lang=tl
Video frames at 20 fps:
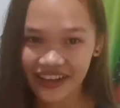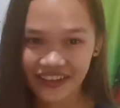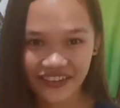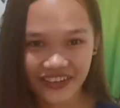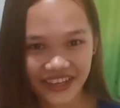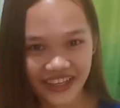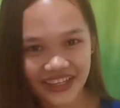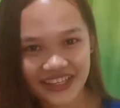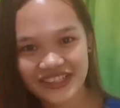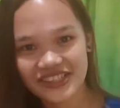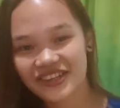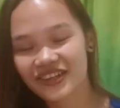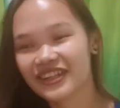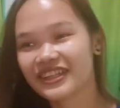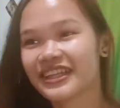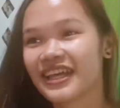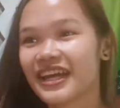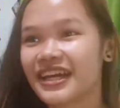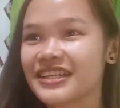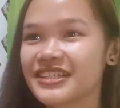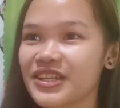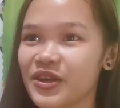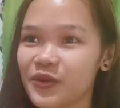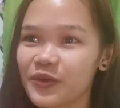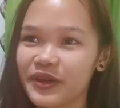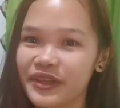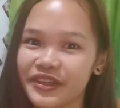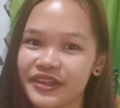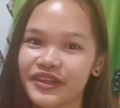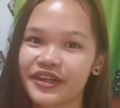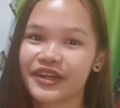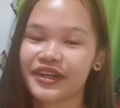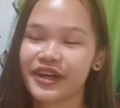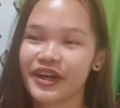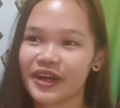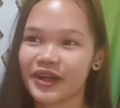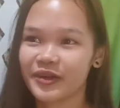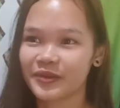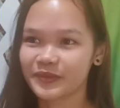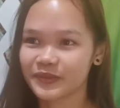Ako ikasulti as a winner
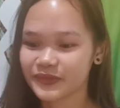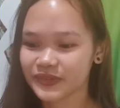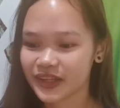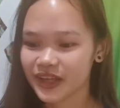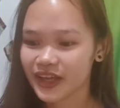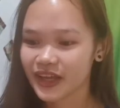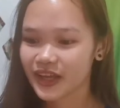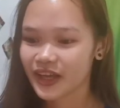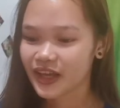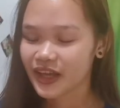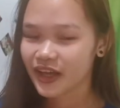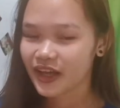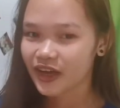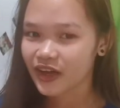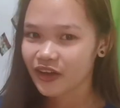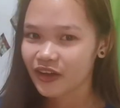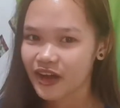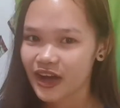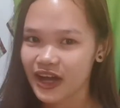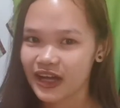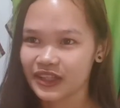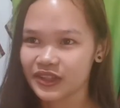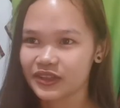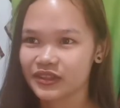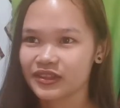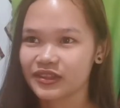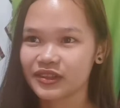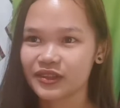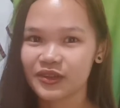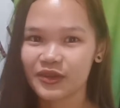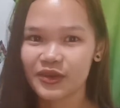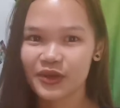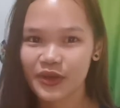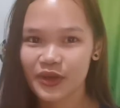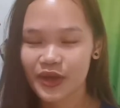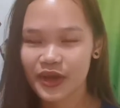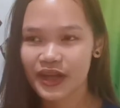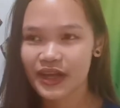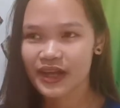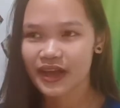um kuan
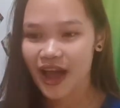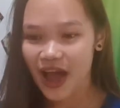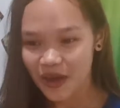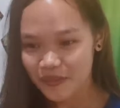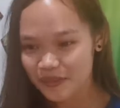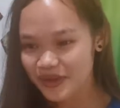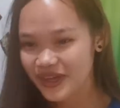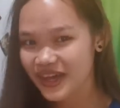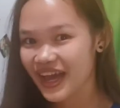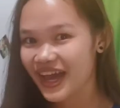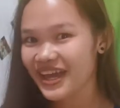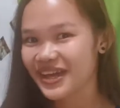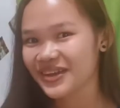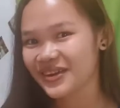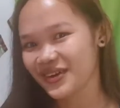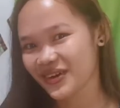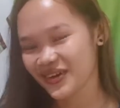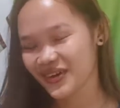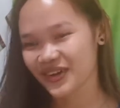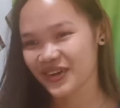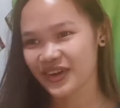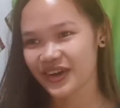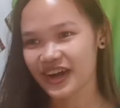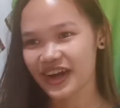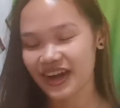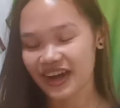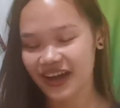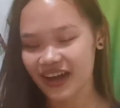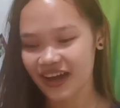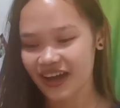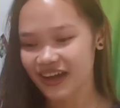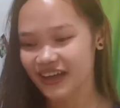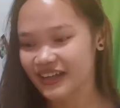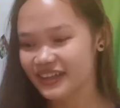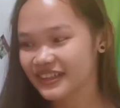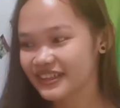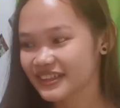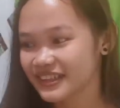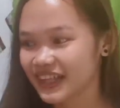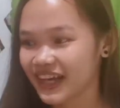happy kayo ko nga
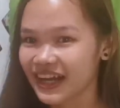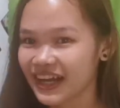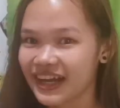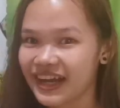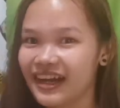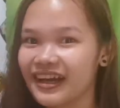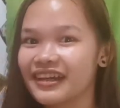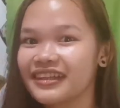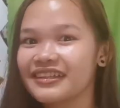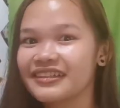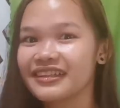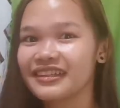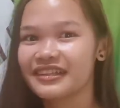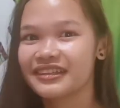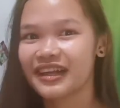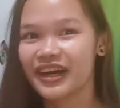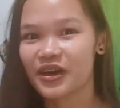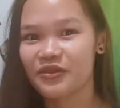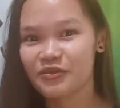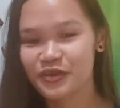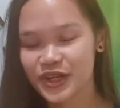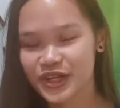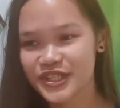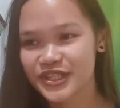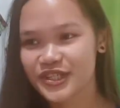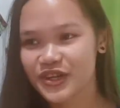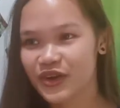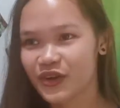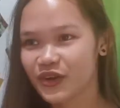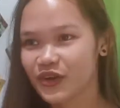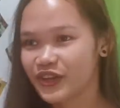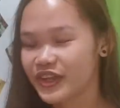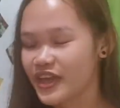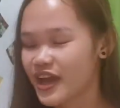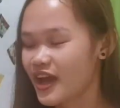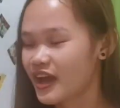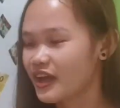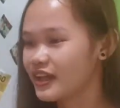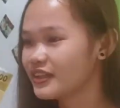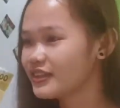naka naka first ko
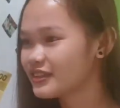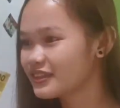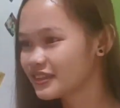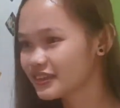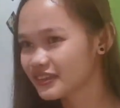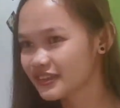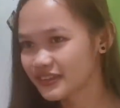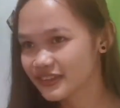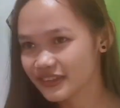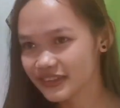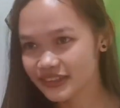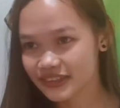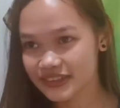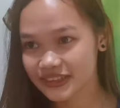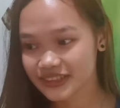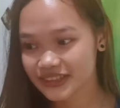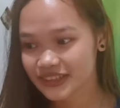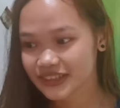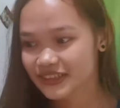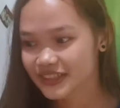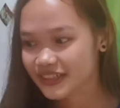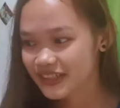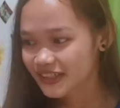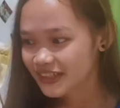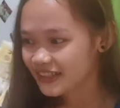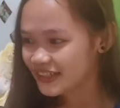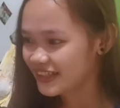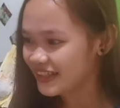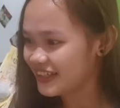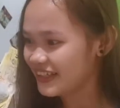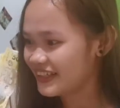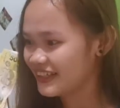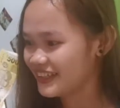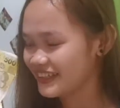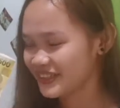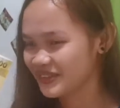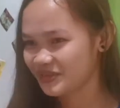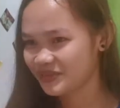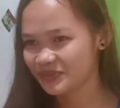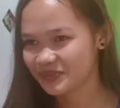niya.
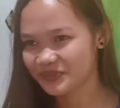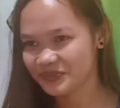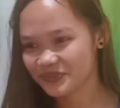Kanang